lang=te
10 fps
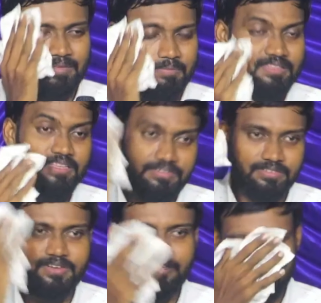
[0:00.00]
మొత్తం ఇరవై
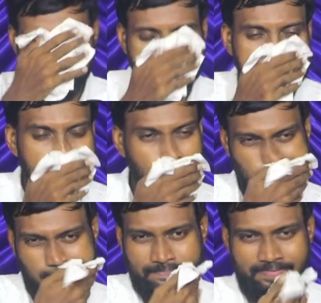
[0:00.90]
ఒకటి
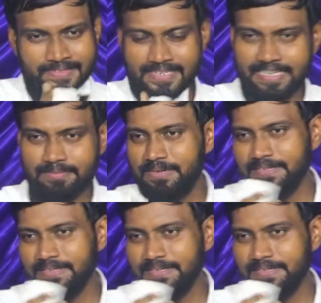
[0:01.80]
విన్నారమ్మా